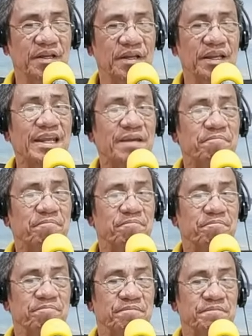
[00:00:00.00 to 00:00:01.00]
Ngem.
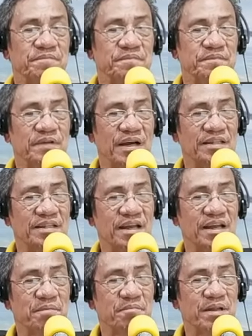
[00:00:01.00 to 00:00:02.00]

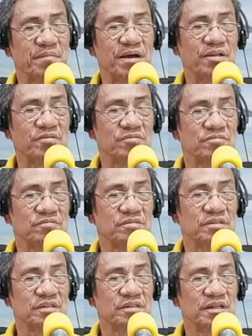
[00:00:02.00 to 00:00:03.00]
Adangem na manong.
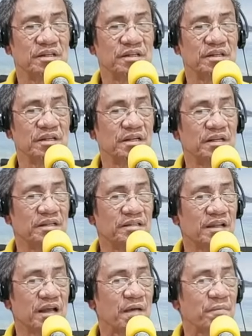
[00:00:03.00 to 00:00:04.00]

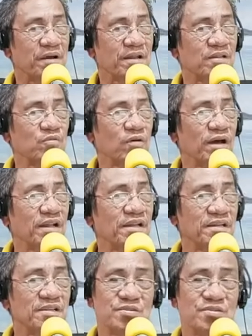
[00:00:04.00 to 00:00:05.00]
Iti
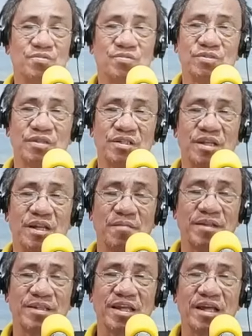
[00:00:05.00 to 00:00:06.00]
nakapagraduaren ni John iti
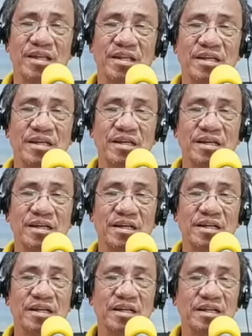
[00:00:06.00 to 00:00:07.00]
elementarya
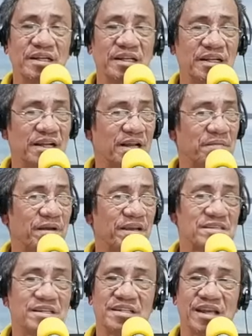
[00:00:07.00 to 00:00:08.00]

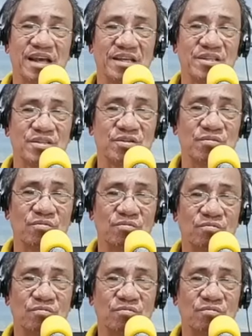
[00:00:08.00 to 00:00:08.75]
kanagbasan ti high school.